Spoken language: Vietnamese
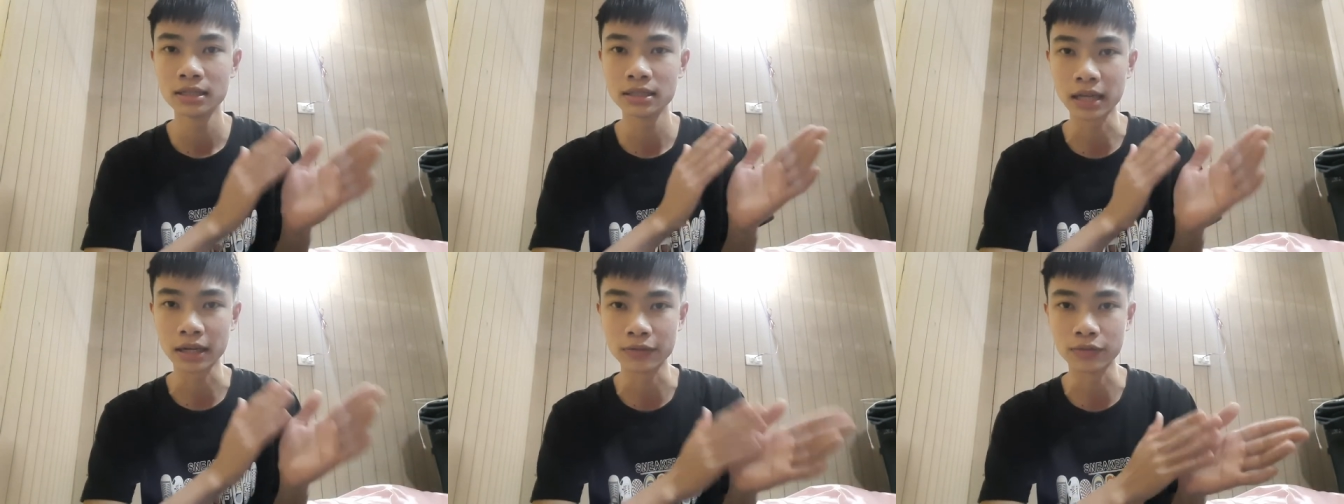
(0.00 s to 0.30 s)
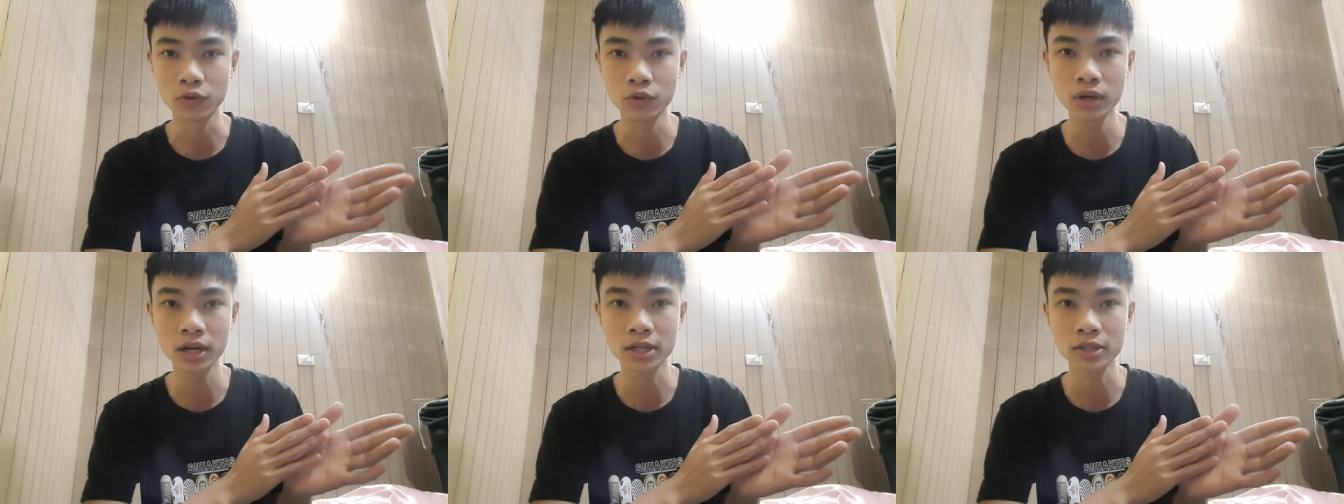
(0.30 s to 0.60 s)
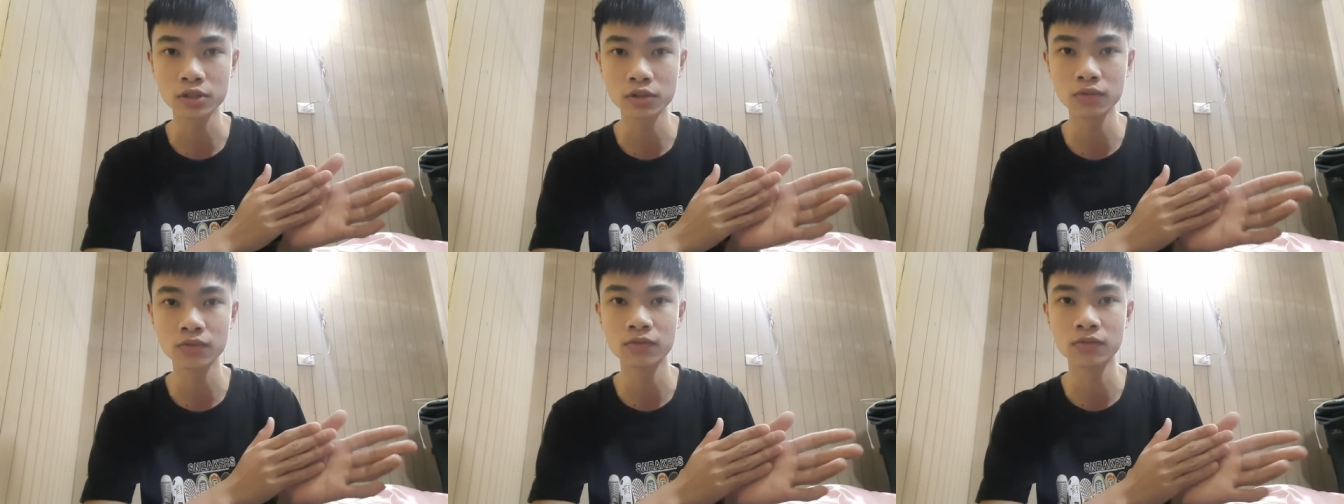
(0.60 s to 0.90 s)
thành phố Đài
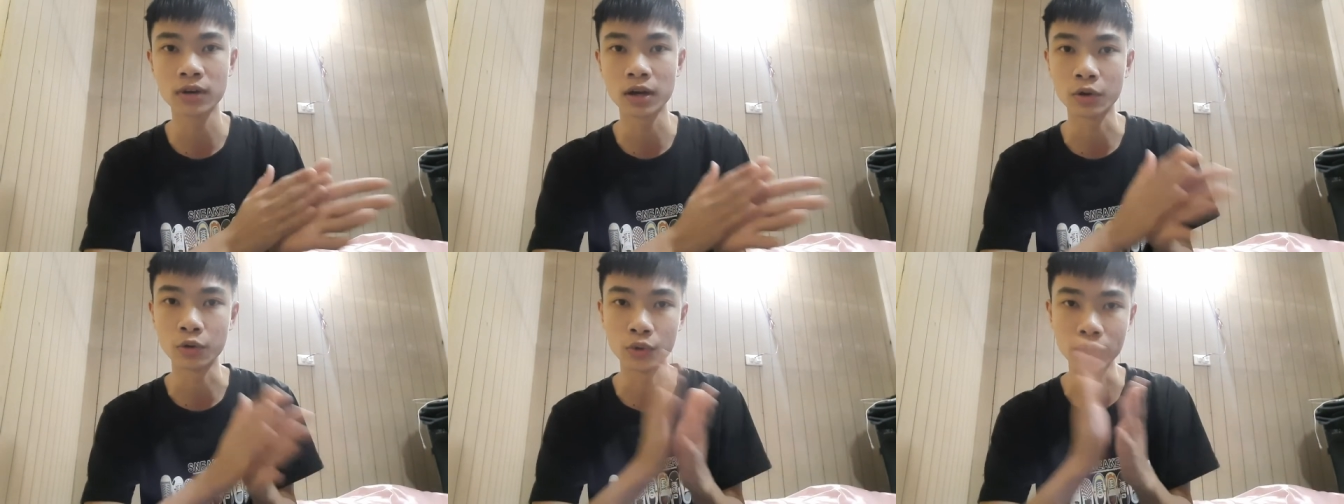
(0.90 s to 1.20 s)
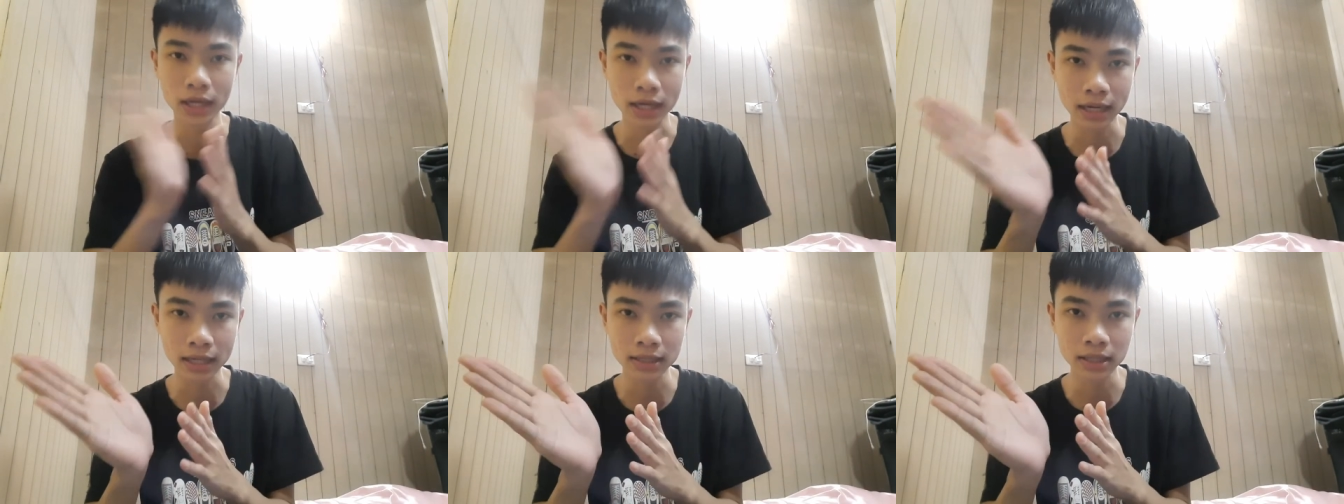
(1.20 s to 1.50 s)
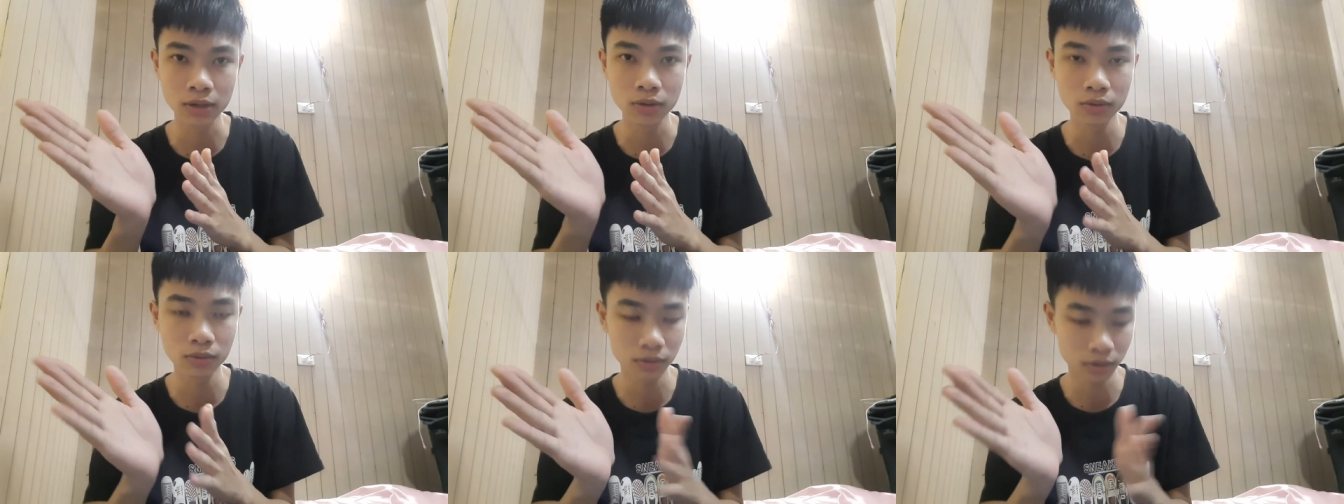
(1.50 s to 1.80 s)
Trung và huyện Lán
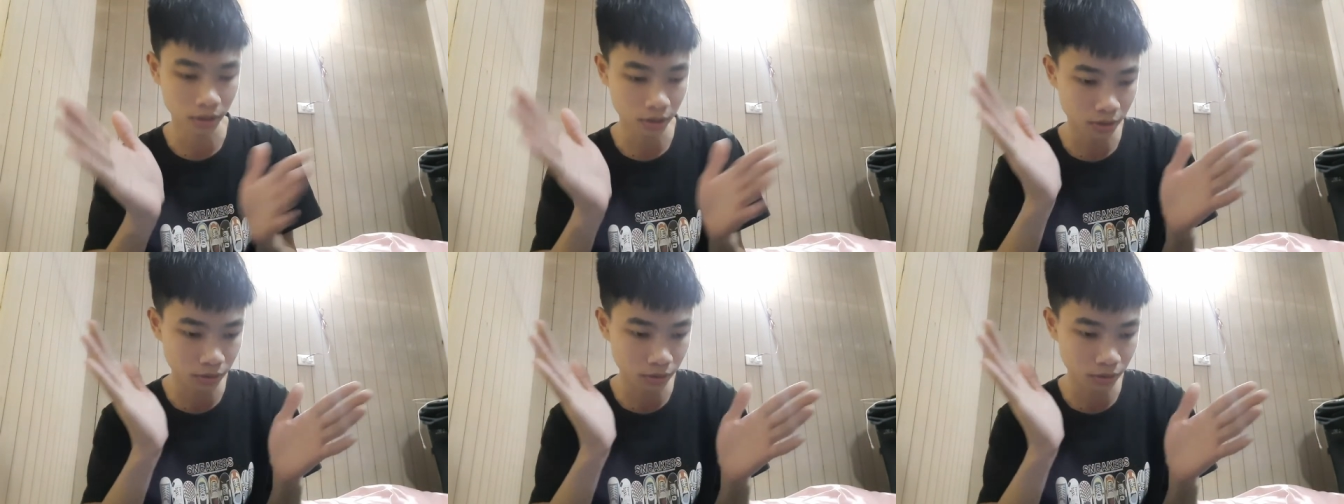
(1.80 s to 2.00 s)
Thấu